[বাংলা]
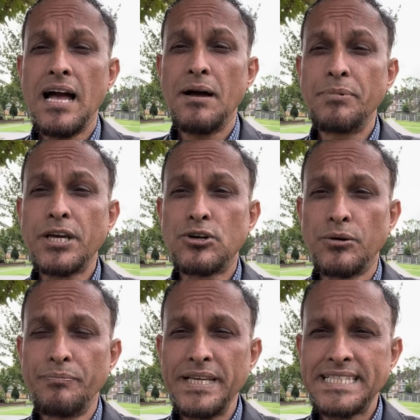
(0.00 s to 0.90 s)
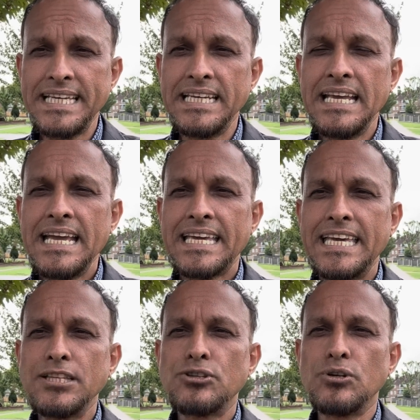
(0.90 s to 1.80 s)
বিক্ষোভ মিছিল
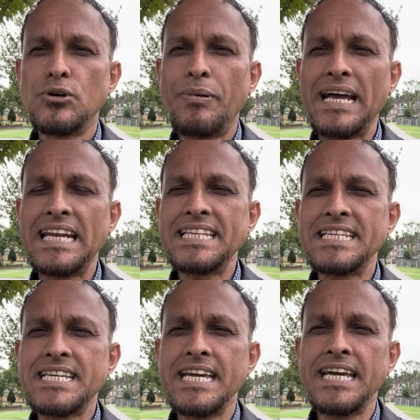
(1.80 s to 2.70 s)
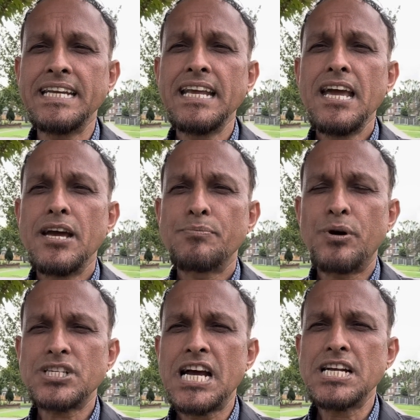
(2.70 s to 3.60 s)
কিন্তু বাংলাদেশের
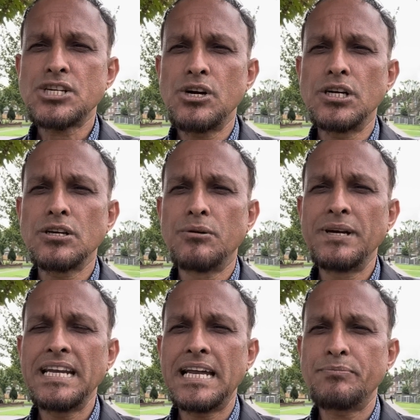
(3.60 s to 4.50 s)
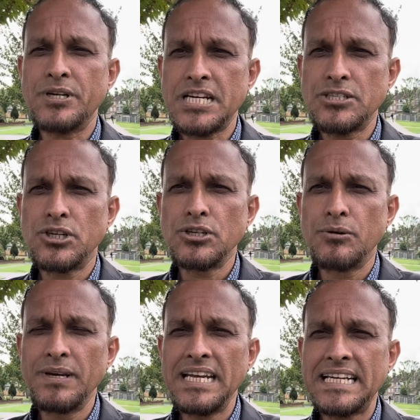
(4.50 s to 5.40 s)
প্রশাসন কুমিল্লার প্রশাসন
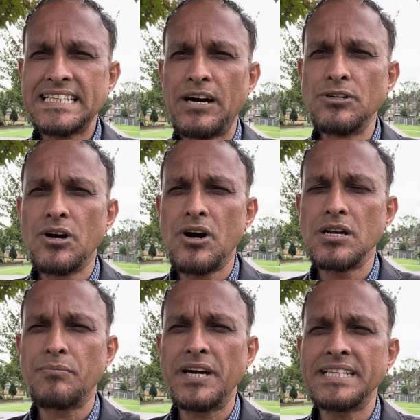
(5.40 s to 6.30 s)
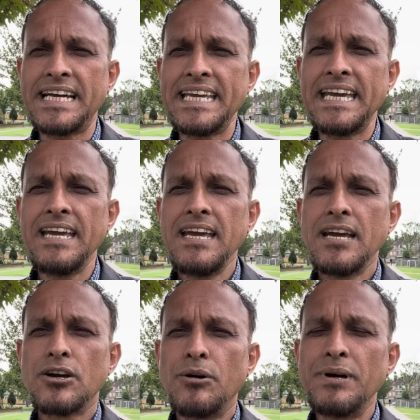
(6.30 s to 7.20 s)
কুমিল্লা টাউন হল ময়দানে
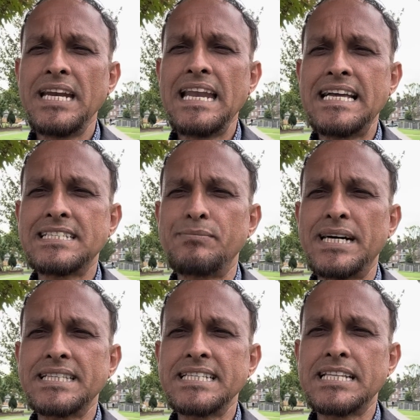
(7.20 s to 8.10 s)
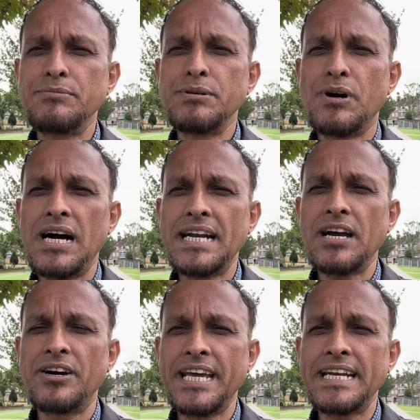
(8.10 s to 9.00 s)
কুমিল্লা জামাত ইসলামী
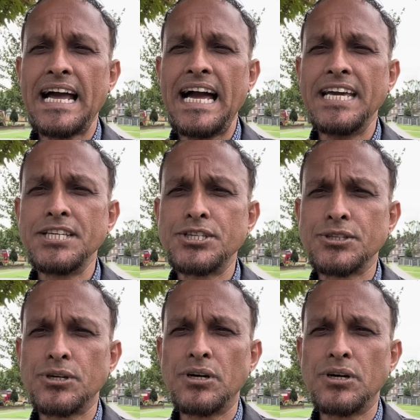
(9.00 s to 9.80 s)
মহানগরের আয়োজিত